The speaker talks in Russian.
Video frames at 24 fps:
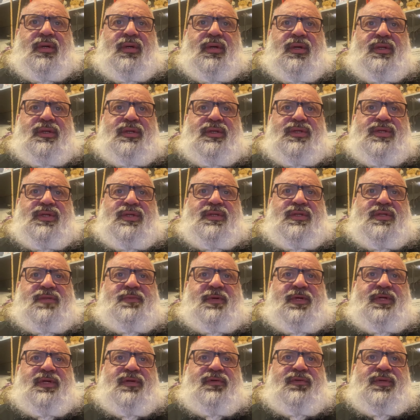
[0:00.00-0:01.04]
Это чисто
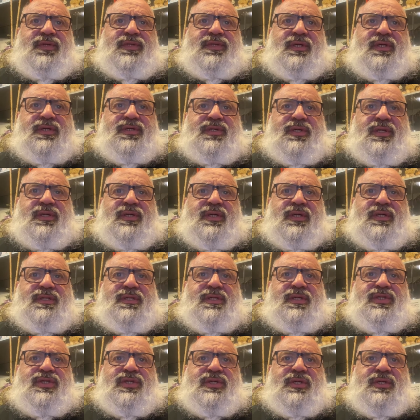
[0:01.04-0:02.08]
спортивный. Здравствуйте, Андрей.
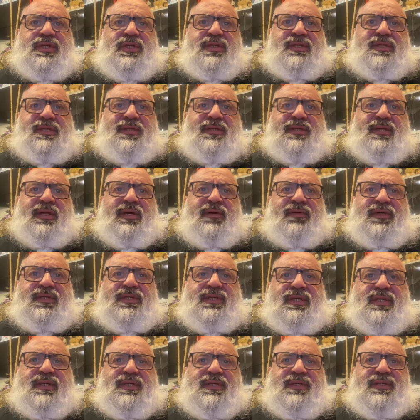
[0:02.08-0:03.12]
Скажите, есть ли для
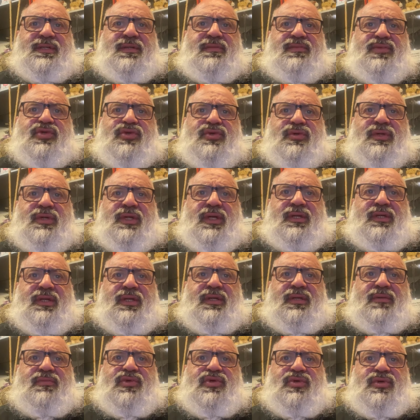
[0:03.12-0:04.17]
вас разница между
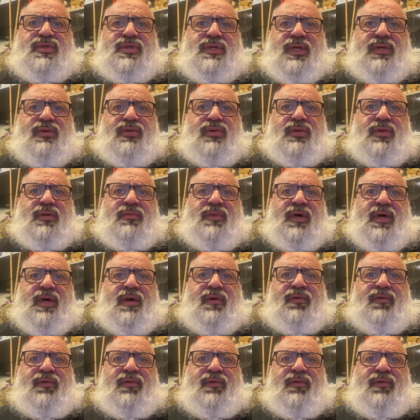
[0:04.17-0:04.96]
инантатом и сустаноном?